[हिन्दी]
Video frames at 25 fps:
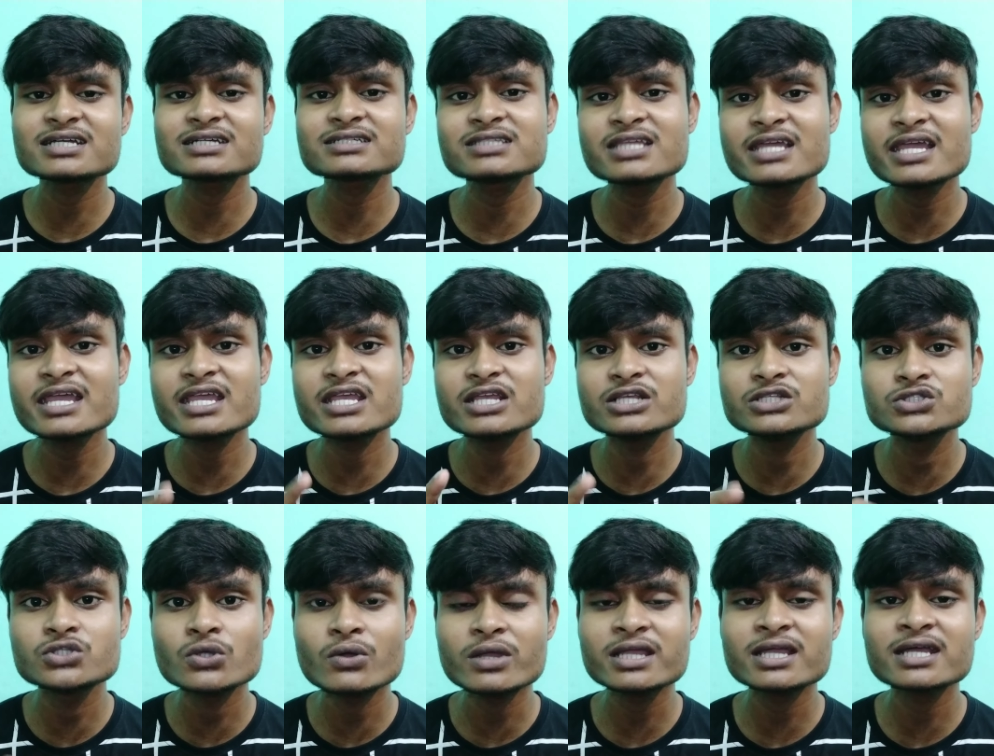सकते हैं
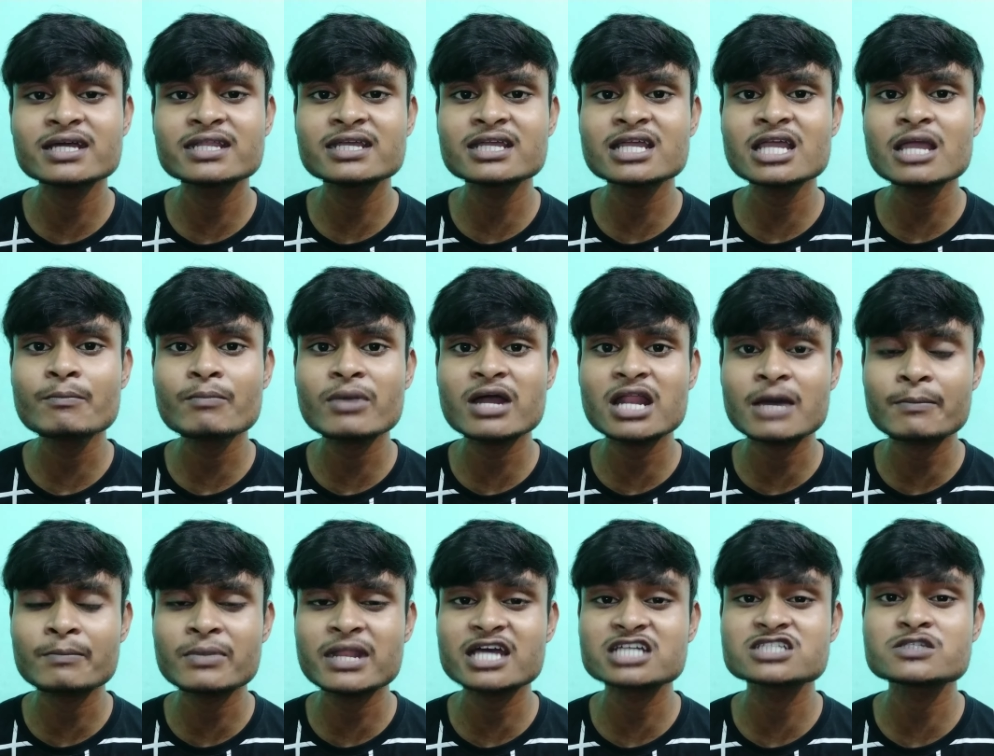इंजॉय करेंगे
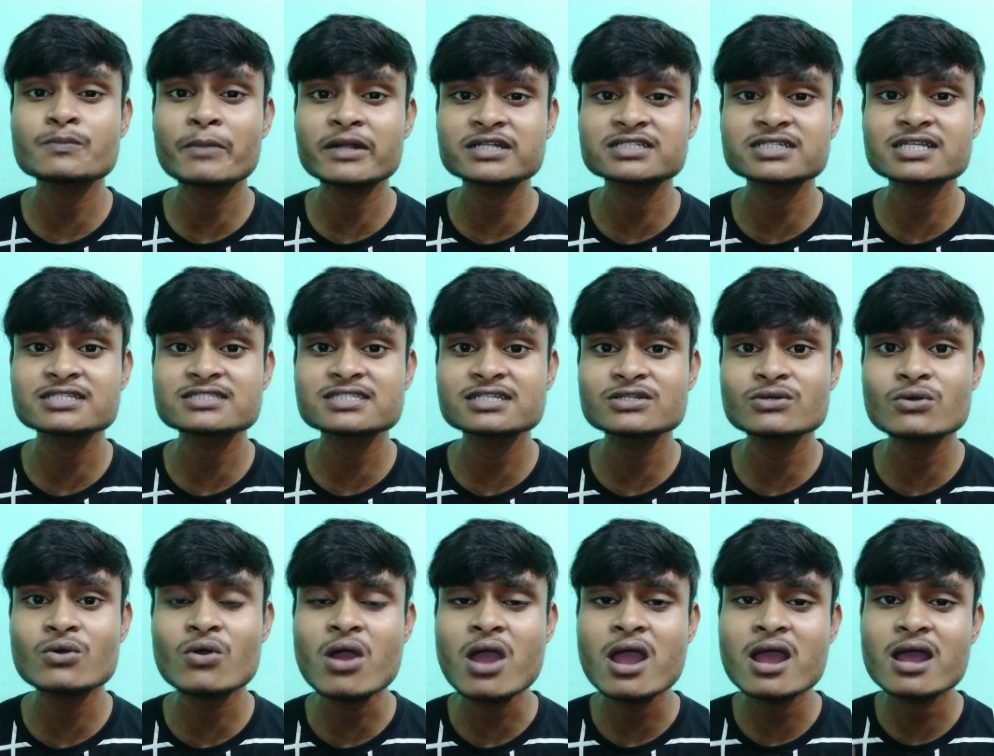पर अपना एक्सपेक्टेशन
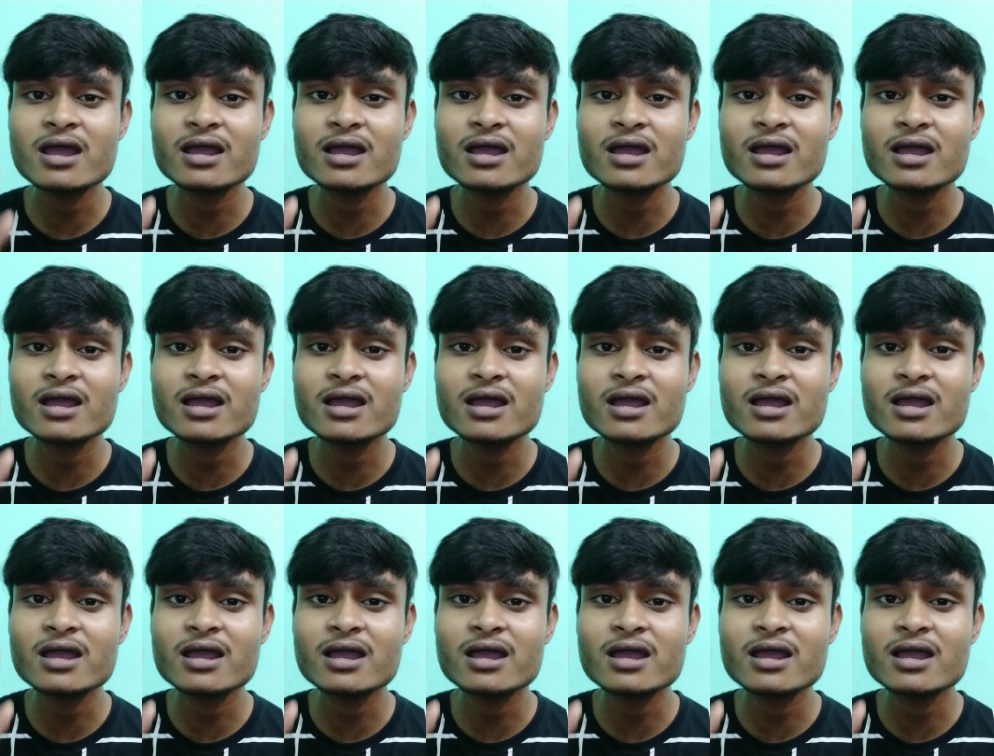को